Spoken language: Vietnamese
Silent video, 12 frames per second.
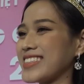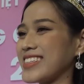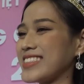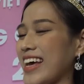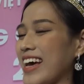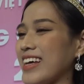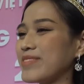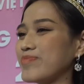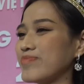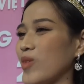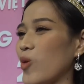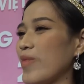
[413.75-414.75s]
Thực ra
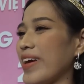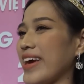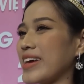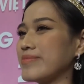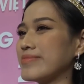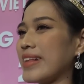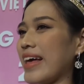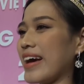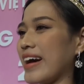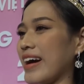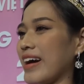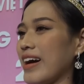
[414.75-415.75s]
bố mẹ em
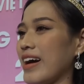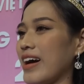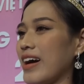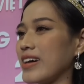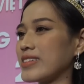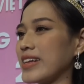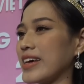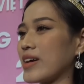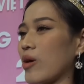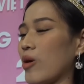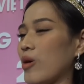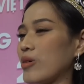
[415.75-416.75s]
là để
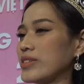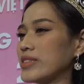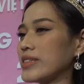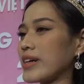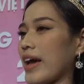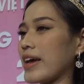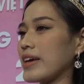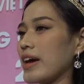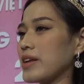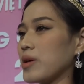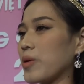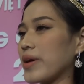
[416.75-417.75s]
có những
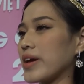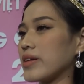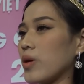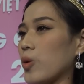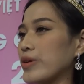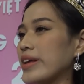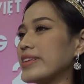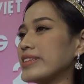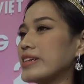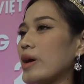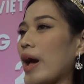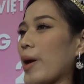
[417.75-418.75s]
cái điều kiện ổn định
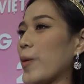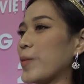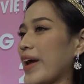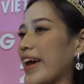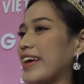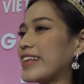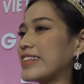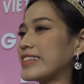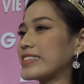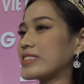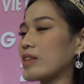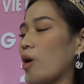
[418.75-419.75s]
như ngày hôm nay,
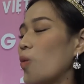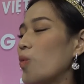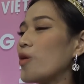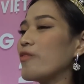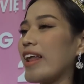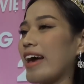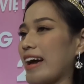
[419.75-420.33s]
nó cũng không phải là